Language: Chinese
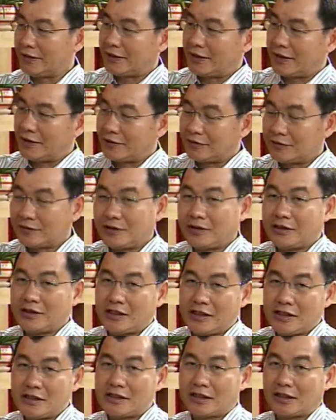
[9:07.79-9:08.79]
你看会
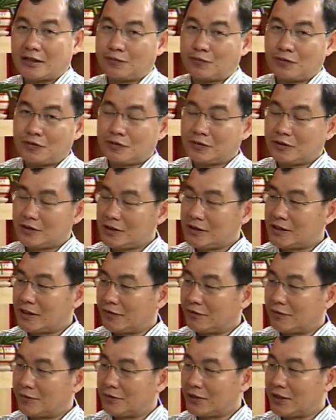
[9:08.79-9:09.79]
影响不？影响
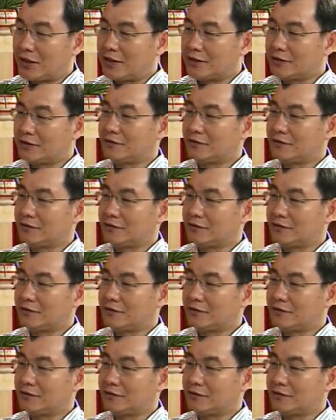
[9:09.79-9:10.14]
我们肯